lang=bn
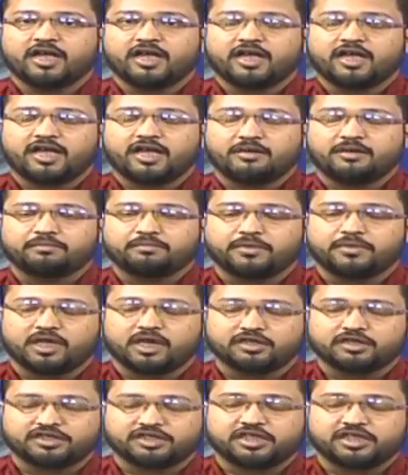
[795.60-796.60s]
এই
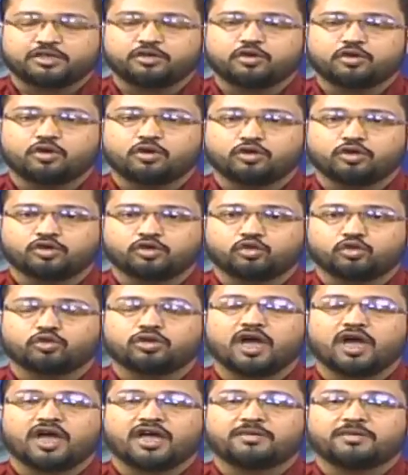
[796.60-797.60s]
সিংহ
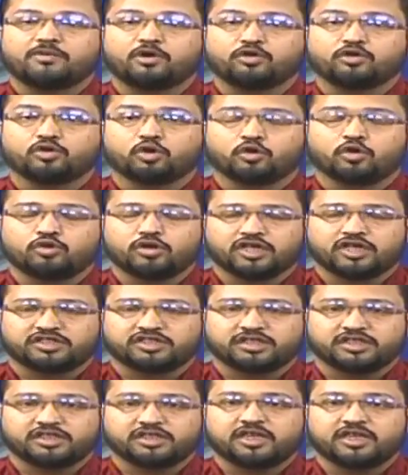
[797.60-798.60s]
তুলা এবং ধনু
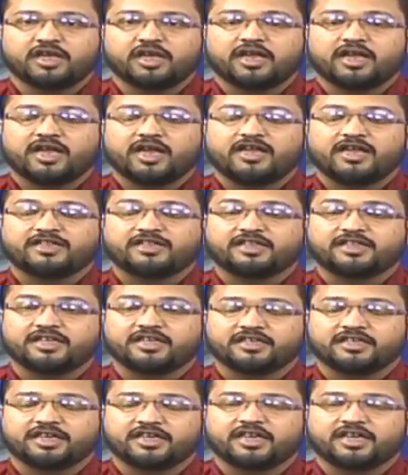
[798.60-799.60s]
রাশি এই
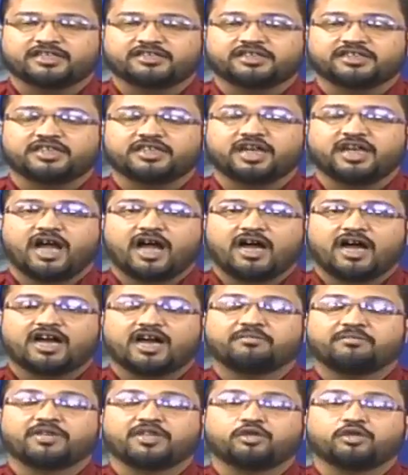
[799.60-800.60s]
তিনটে রাশির
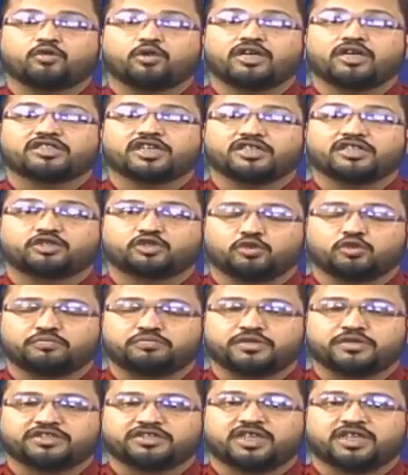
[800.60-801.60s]
আগামী দু
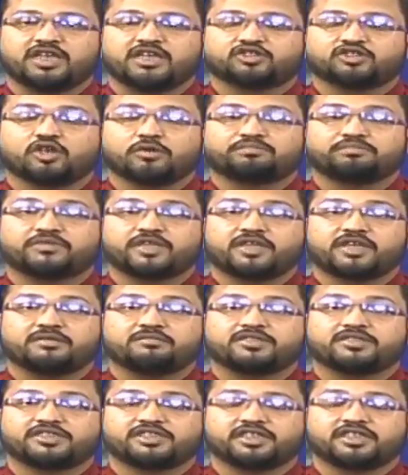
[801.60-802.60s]
সালে সব থেকে
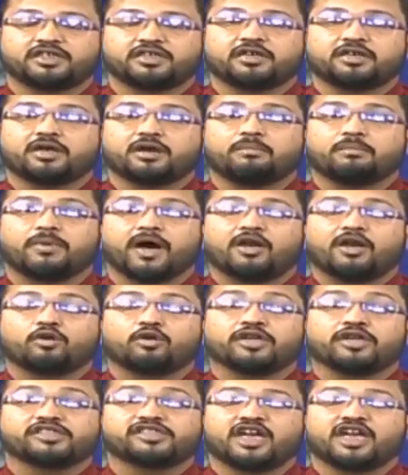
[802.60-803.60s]
বেশি ভালো
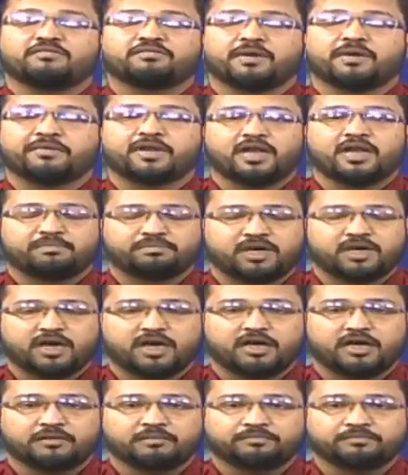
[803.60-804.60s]
রেজাল্ট পাবেন আপনারা
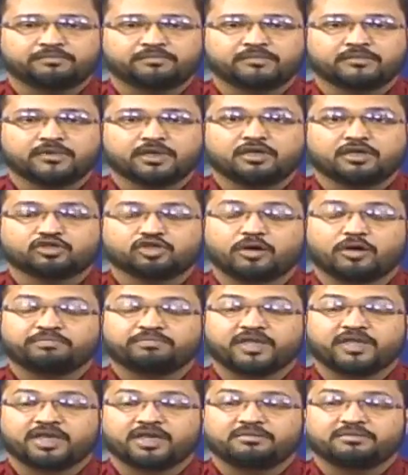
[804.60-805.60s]
সব
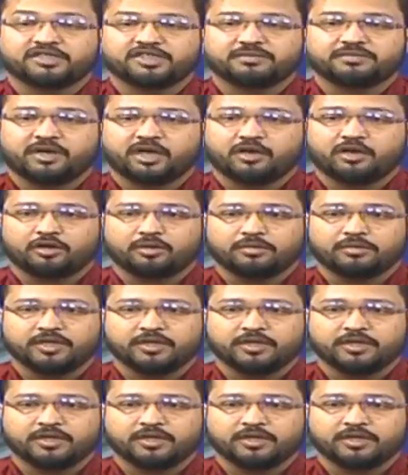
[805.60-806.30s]
থেকে বেশি ভালো হবে